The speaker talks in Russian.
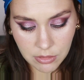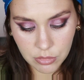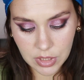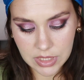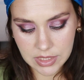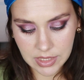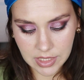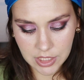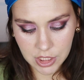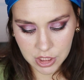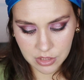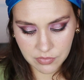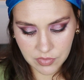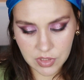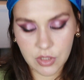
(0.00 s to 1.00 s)
Но ну, если,
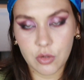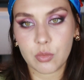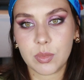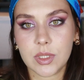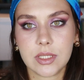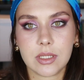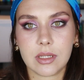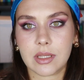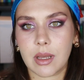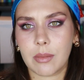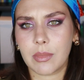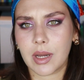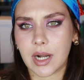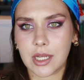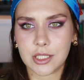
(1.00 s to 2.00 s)
конечно, вы не любитель
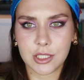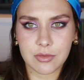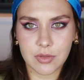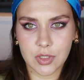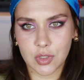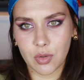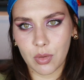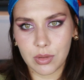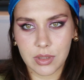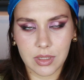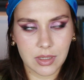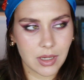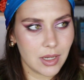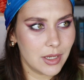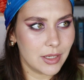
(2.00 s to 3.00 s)
там оранжевых,
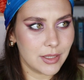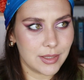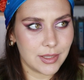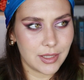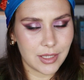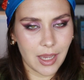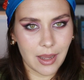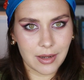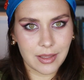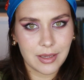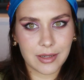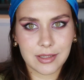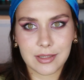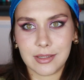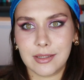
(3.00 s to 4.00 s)
желтых и
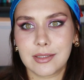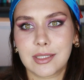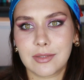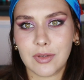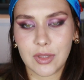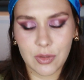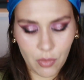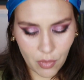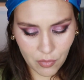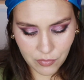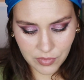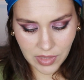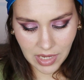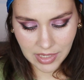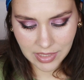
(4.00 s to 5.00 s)
ярких э, цветов,
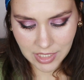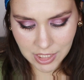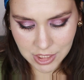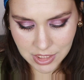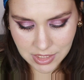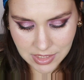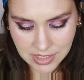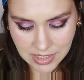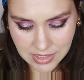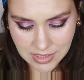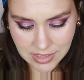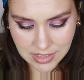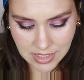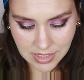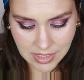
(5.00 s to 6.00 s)
да, и каждый день
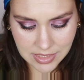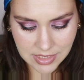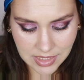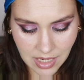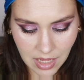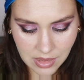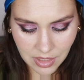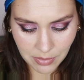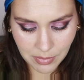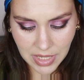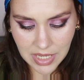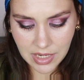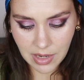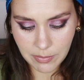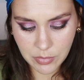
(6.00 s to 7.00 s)
не делаете color
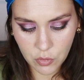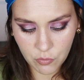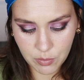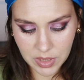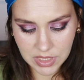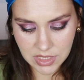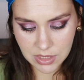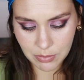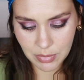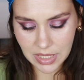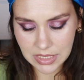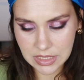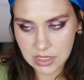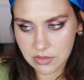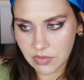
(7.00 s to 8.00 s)
makeup, то, в
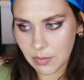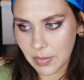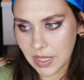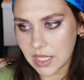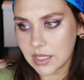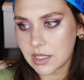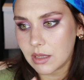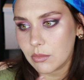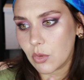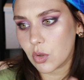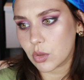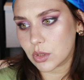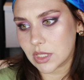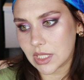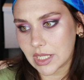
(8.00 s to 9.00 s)
принципе, эти две палетки
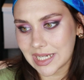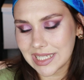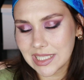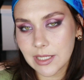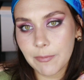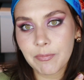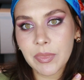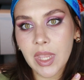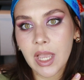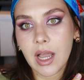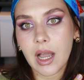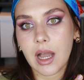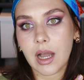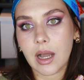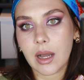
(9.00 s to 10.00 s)
могут закрыть
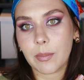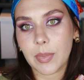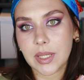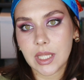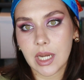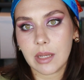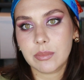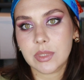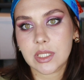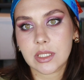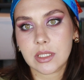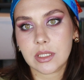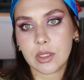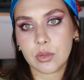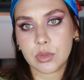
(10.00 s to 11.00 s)
а,
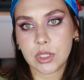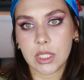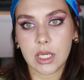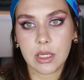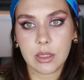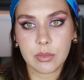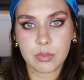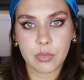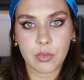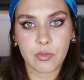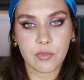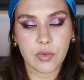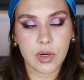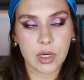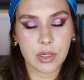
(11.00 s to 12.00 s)
потребности людей
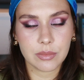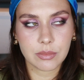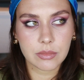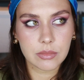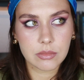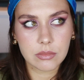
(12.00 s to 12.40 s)
в